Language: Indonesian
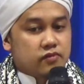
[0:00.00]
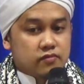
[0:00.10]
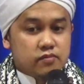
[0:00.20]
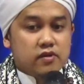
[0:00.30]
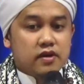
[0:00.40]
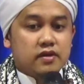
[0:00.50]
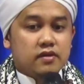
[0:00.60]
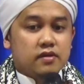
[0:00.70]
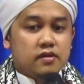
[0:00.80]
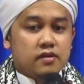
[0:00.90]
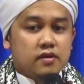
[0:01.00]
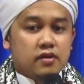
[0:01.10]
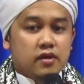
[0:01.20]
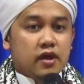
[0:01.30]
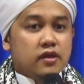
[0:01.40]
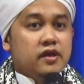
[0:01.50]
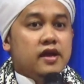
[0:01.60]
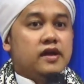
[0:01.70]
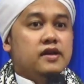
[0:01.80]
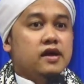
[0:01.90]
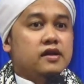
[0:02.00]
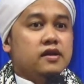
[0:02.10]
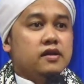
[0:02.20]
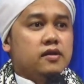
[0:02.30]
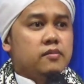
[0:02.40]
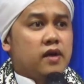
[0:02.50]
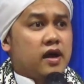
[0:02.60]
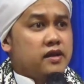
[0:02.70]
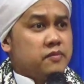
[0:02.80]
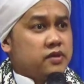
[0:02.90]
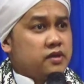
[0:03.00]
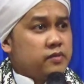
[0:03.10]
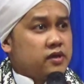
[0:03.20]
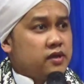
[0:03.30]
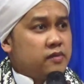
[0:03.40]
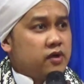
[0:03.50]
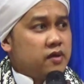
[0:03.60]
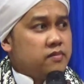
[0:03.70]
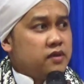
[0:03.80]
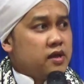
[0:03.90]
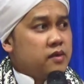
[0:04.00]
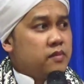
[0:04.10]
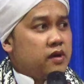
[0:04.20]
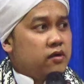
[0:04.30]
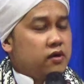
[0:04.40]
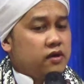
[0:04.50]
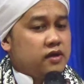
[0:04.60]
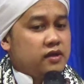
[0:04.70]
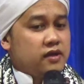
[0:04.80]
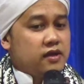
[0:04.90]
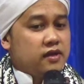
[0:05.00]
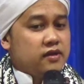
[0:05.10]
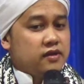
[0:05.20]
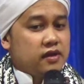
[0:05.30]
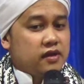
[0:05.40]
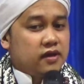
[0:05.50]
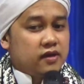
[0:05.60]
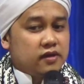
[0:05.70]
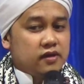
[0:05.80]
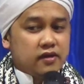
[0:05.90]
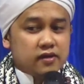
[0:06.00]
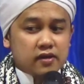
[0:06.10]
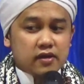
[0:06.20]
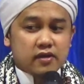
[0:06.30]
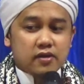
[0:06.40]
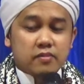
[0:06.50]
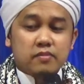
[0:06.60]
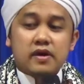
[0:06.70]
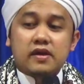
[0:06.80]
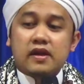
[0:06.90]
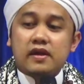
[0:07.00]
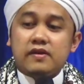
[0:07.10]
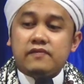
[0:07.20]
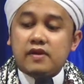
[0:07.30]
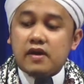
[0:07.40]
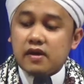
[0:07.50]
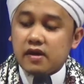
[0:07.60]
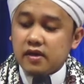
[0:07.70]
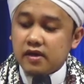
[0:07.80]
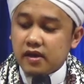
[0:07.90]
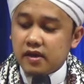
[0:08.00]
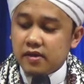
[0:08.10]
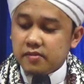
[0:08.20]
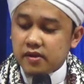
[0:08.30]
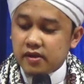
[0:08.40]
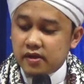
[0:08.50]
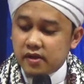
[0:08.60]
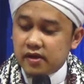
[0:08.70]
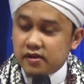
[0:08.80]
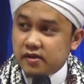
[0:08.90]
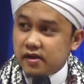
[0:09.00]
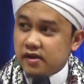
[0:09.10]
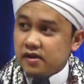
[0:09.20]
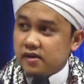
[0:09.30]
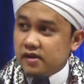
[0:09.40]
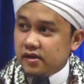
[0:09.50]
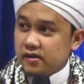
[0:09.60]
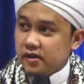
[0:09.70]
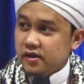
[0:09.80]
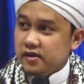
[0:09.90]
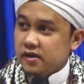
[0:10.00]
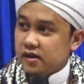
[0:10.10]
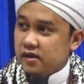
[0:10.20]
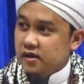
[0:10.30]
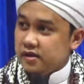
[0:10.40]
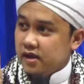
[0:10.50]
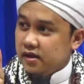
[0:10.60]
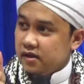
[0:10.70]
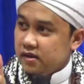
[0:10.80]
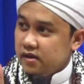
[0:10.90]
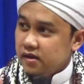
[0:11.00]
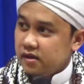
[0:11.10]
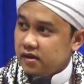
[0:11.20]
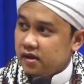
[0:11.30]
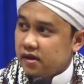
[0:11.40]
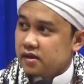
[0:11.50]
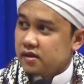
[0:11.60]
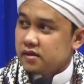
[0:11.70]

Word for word: itu buahnya tak jadi hadangnya. Makanya apa jadi baginda Muhammad? Mengkala la ilaha illallah. Mengkana fi akhir kalamihi la ilaha illallah dakhalal Nah,